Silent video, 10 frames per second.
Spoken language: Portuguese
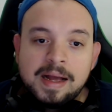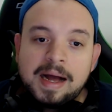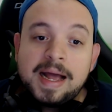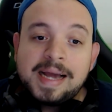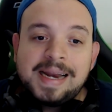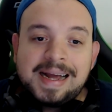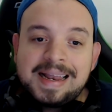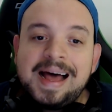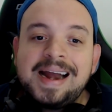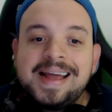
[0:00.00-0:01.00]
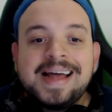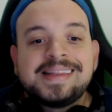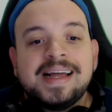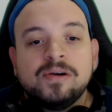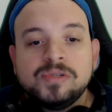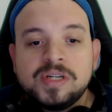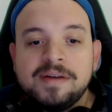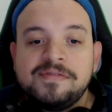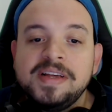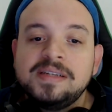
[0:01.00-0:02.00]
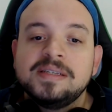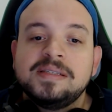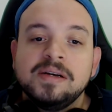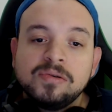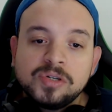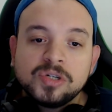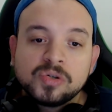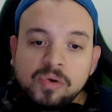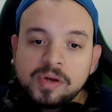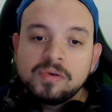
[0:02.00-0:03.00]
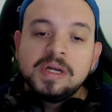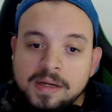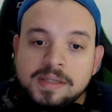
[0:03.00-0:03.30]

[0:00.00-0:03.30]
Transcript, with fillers: A regra é clara e até o dia 25 de junho.